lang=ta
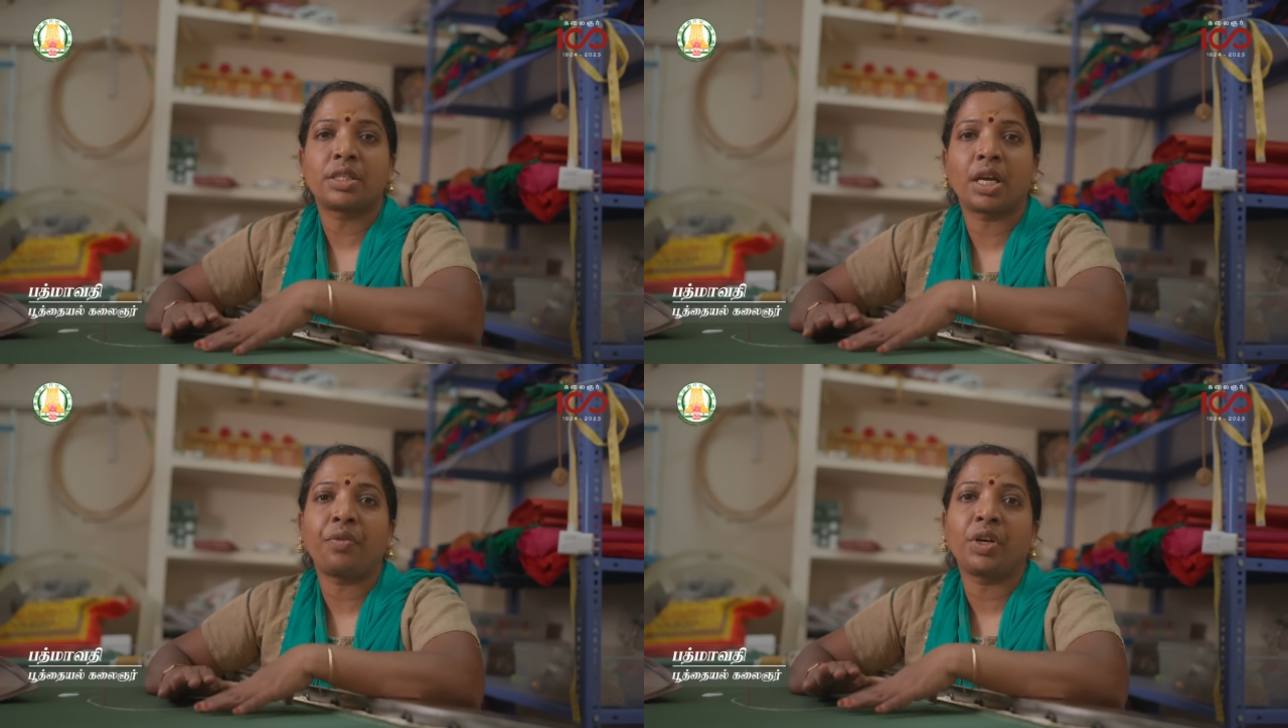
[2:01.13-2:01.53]

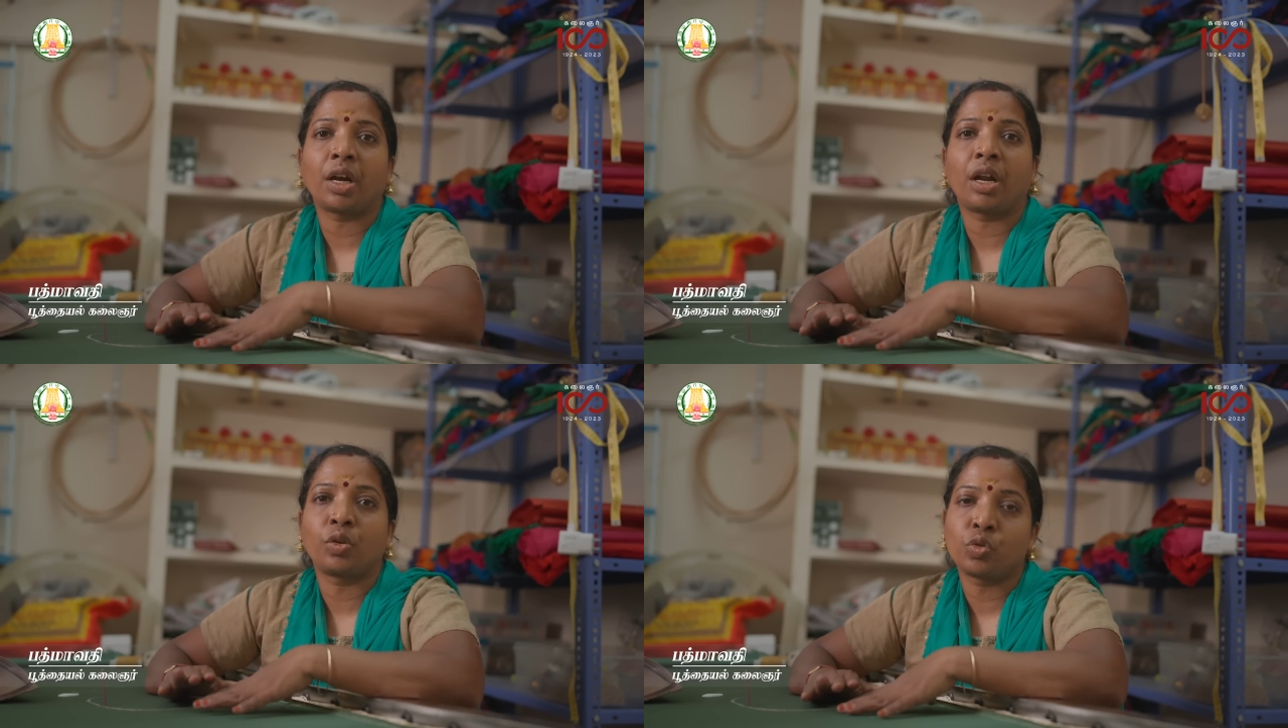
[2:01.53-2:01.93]

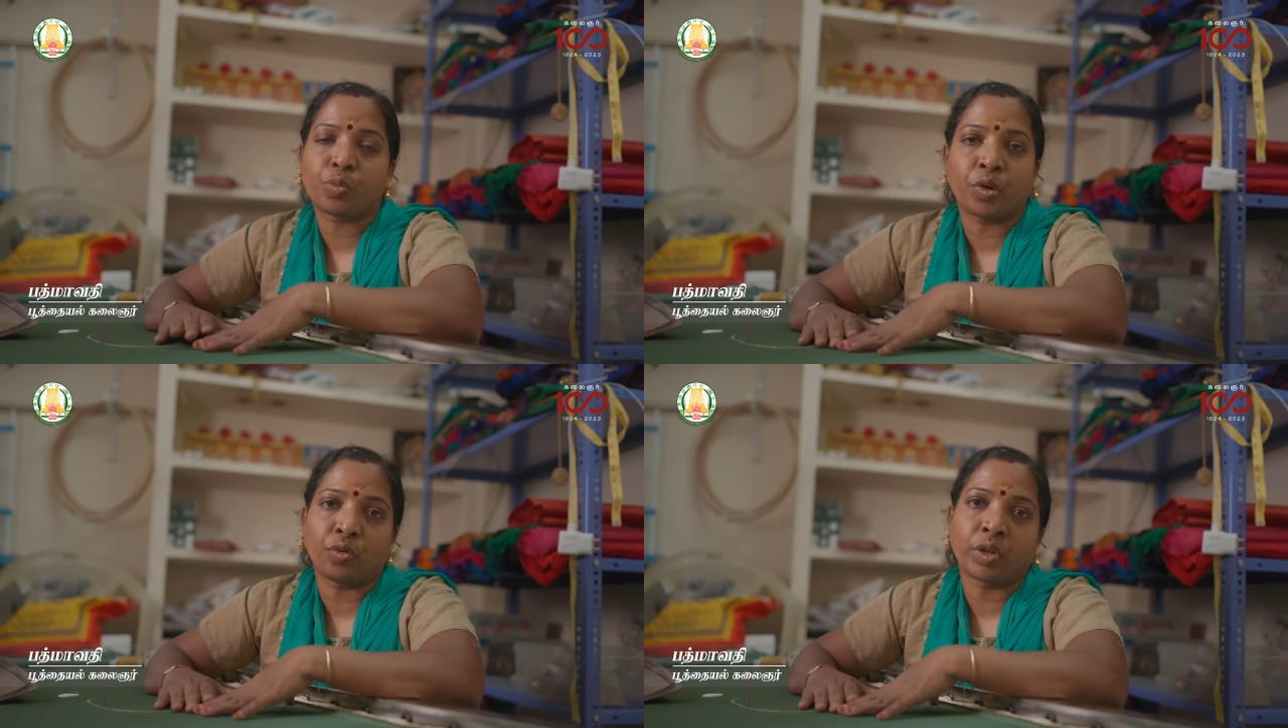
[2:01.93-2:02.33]
சேவிங்காக நான் யூஸ்
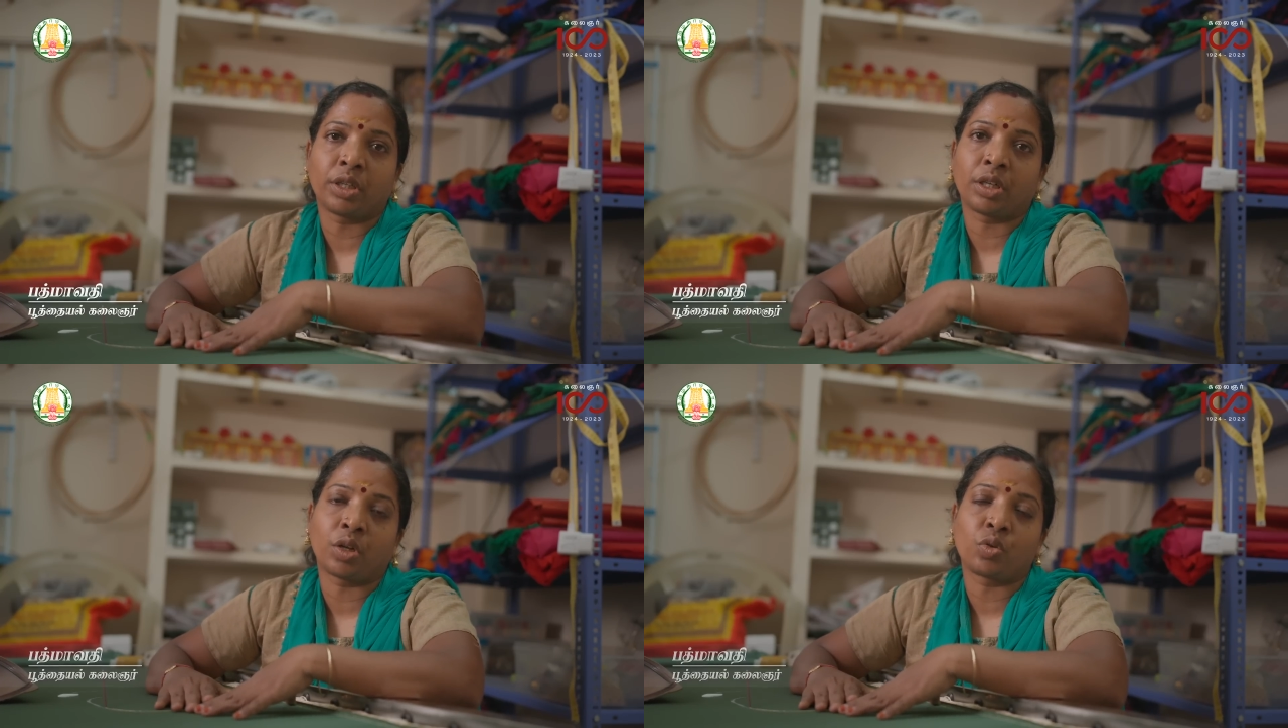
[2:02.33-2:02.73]
பண்ணுவோம்
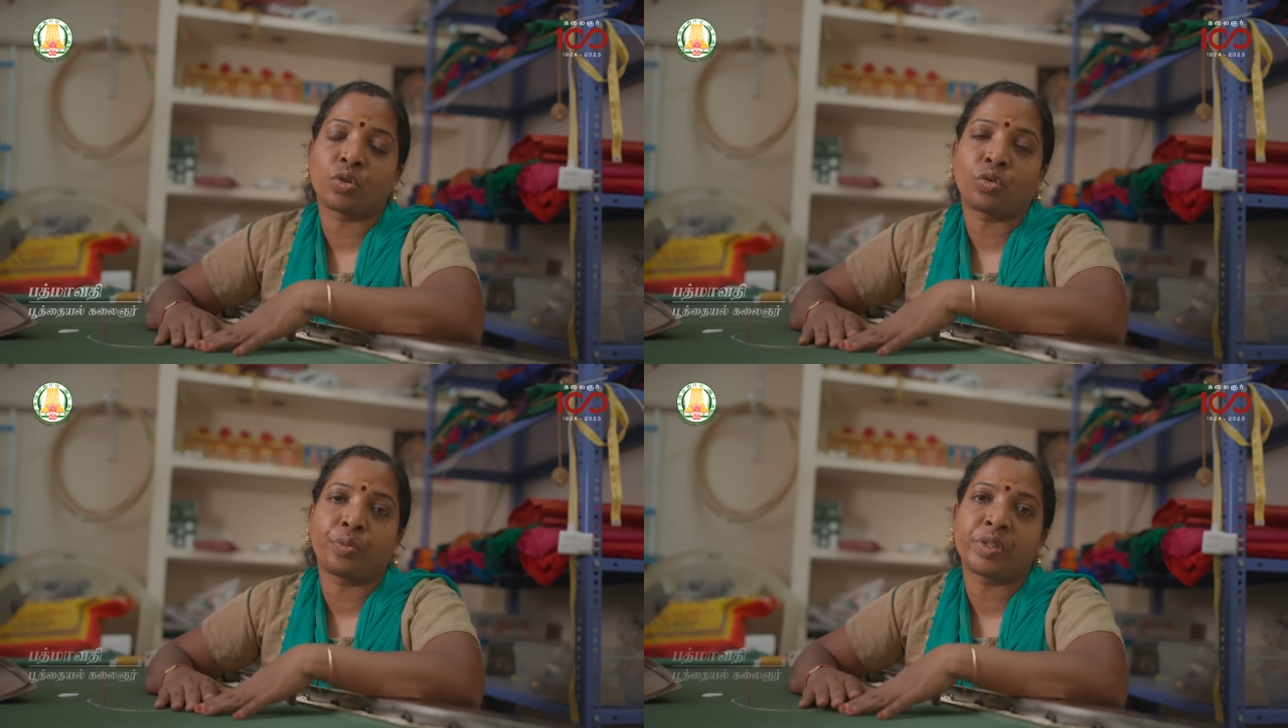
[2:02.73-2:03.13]
இந்த
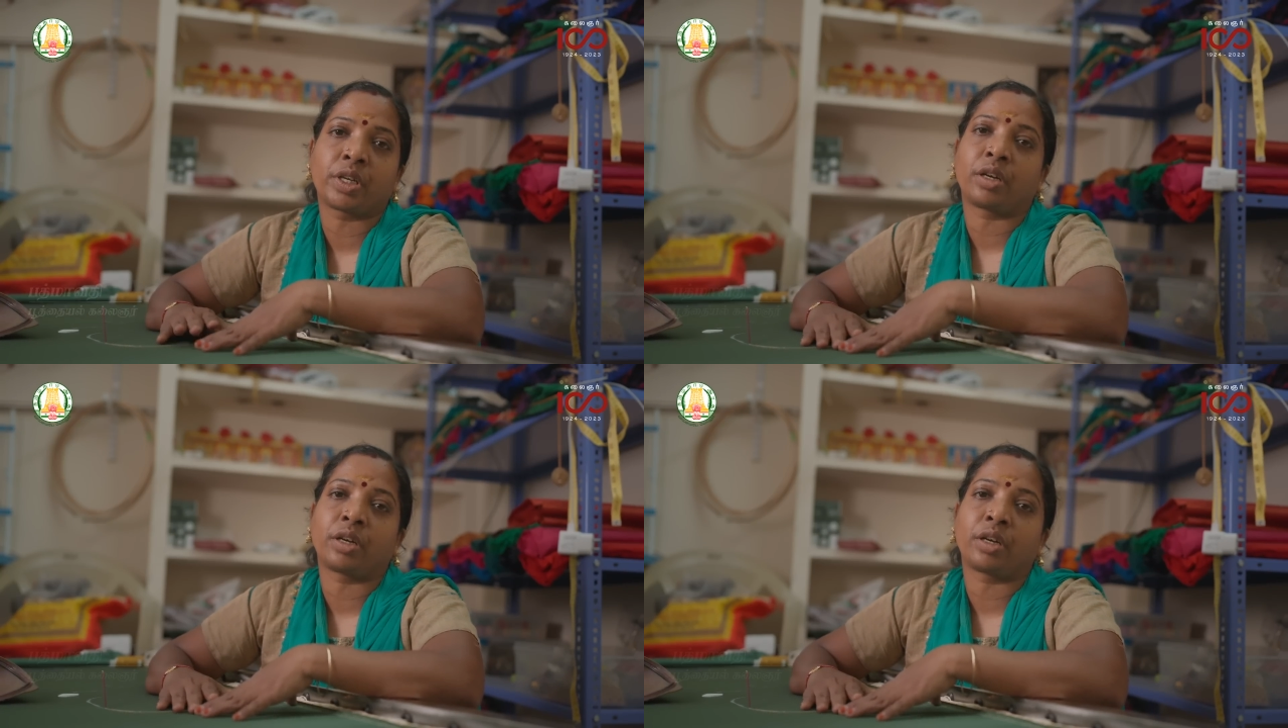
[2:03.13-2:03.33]
தௌசண்ட் ருபீஸை